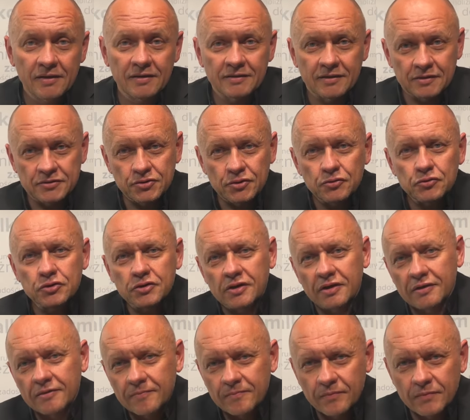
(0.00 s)
Ta
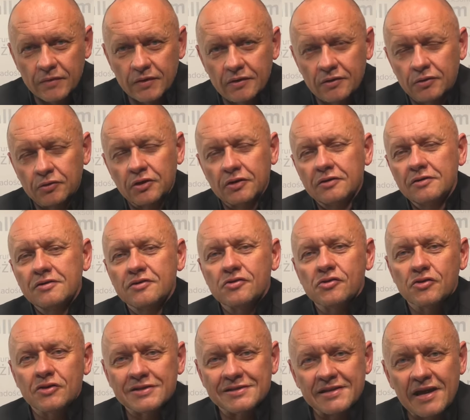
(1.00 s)
książka to nie
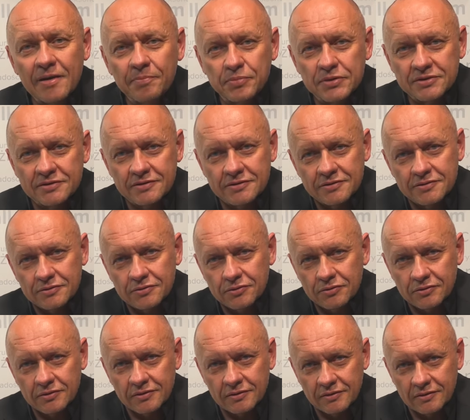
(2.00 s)
tylko zapis
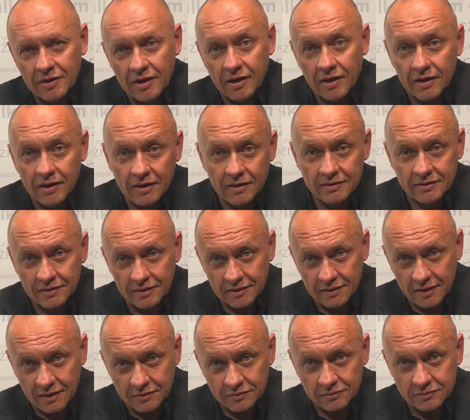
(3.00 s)
historii AA i
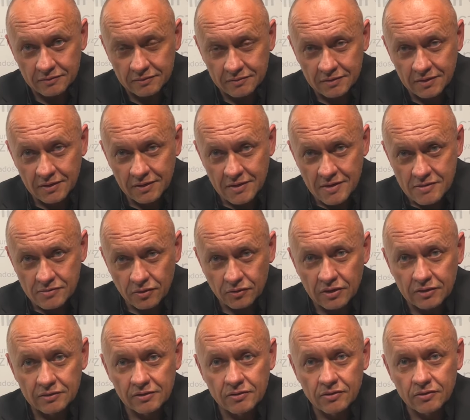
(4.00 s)
Alanom, to
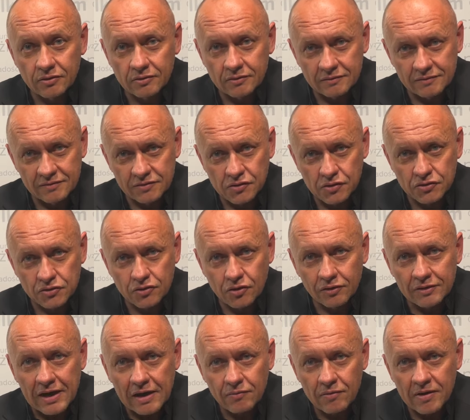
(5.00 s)
nie tylko
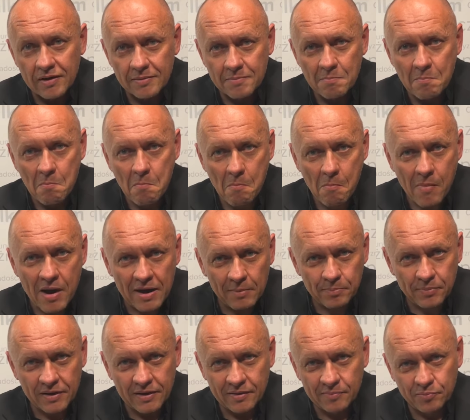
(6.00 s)
doskonała
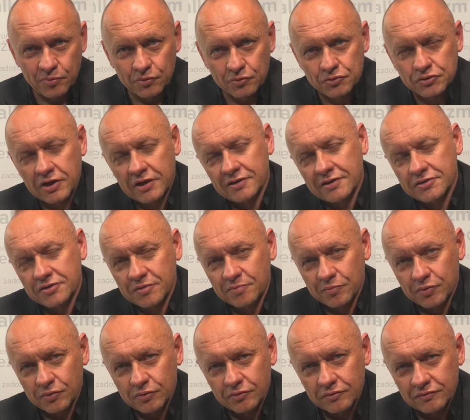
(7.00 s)
mapa poruszania się
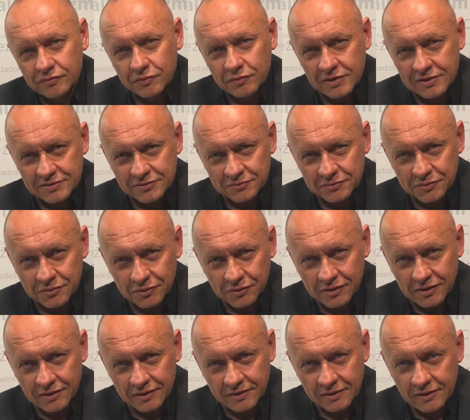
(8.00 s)
po 12
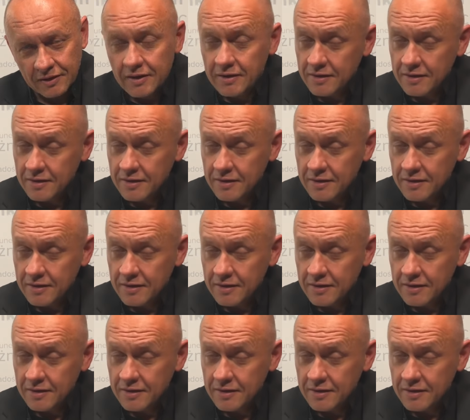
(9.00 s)
krokach